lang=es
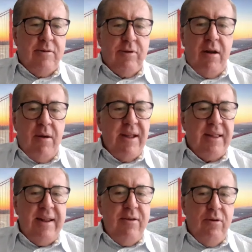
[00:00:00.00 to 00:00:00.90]
Venezuela no
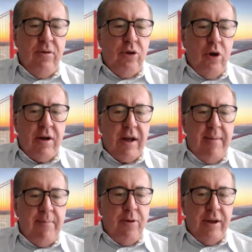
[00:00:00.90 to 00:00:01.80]
había tenido dos
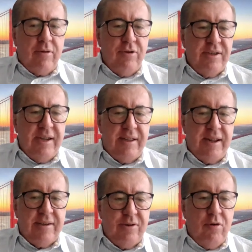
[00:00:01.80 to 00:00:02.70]
campos de
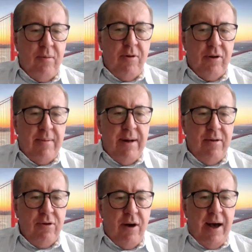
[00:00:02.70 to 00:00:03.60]
concentración como los que
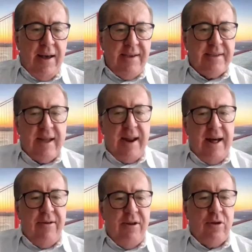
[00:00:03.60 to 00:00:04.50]
Maduro ha
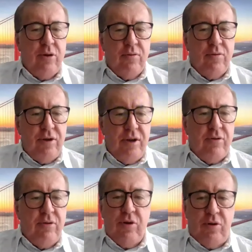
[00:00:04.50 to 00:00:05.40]
instalado en
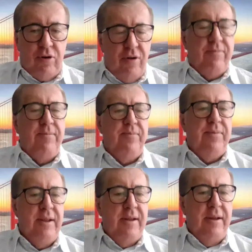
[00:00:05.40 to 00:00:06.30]
Tocuyito y Tocorón.
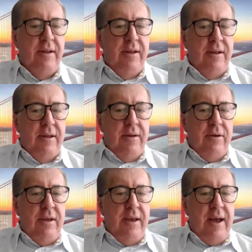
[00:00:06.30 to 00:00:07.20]

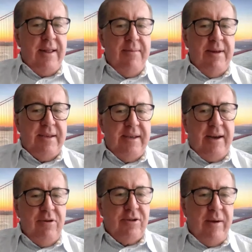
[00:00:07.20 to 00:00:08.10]
Y alguien me
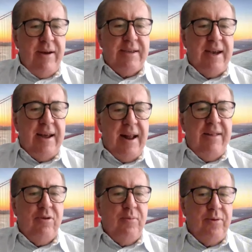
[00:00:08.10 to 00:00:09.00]
decía que yo estaba
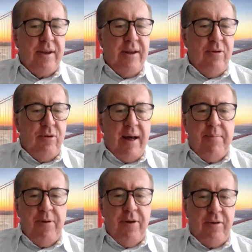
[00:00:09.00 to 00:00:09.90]
exagerando porque los
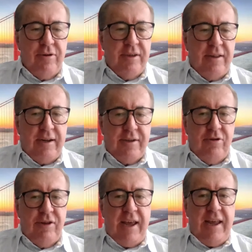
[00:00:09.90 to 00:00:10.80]
campos de
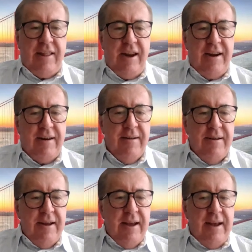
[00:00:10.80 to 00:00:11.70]
concentración de Hitler
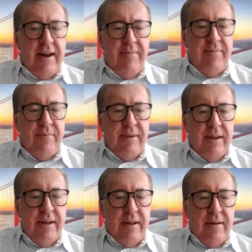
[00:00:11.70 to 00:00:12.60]

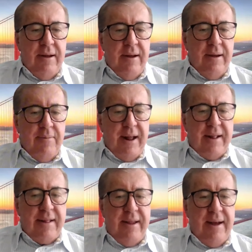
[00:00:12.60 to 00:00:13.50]
eran eh,
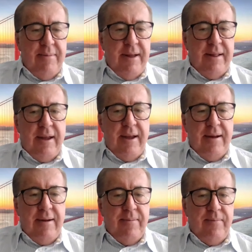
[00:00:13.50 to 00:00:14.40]

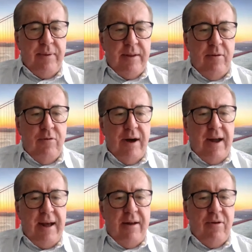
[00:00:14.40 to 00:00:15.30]
prácticamente
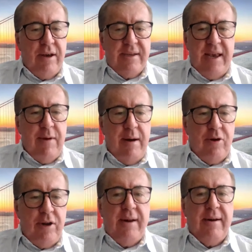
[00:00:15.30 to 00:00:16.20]
lugares a los que se
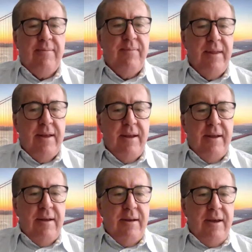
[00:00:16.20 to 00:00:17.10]
iba a morir.
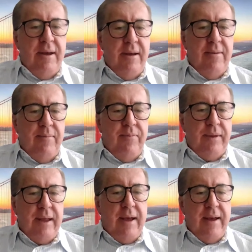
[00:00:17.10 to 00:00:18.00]
Eh,
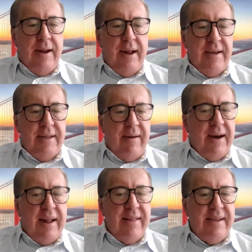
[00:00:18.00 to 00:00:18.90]

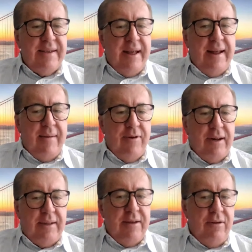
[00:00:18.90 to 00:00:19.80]
estaba garantizada la
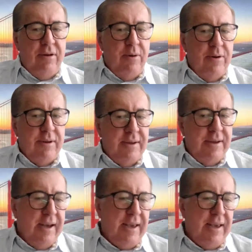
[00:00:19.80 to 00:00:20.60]
muerte. Y yo le digo, bueno,